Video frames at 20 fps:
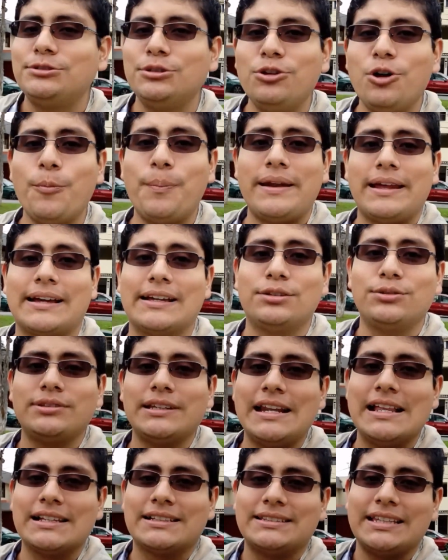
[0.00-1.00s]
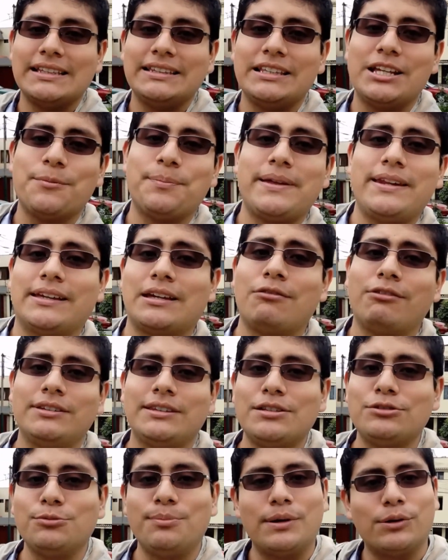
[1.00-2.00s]
Un saludo para Jesús Alexander para que
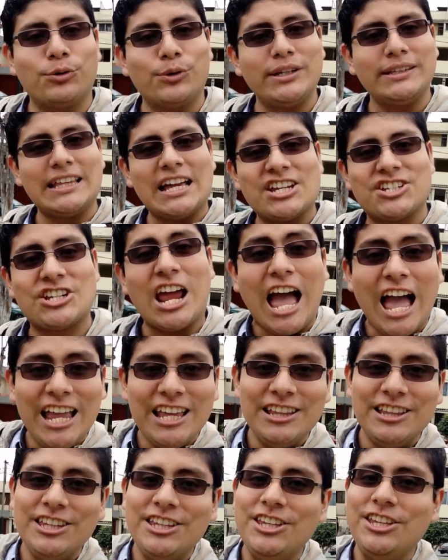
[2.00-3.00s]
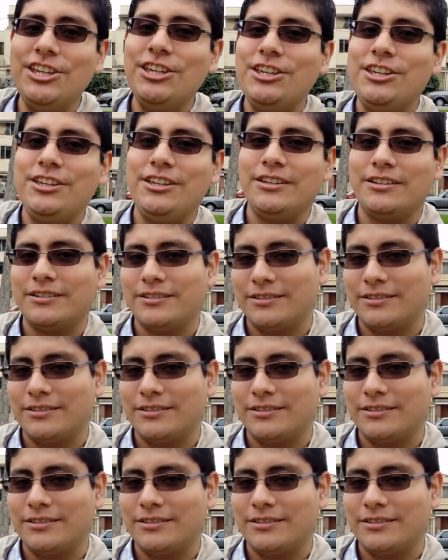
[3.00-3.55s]
encuentre su macujita Shiny.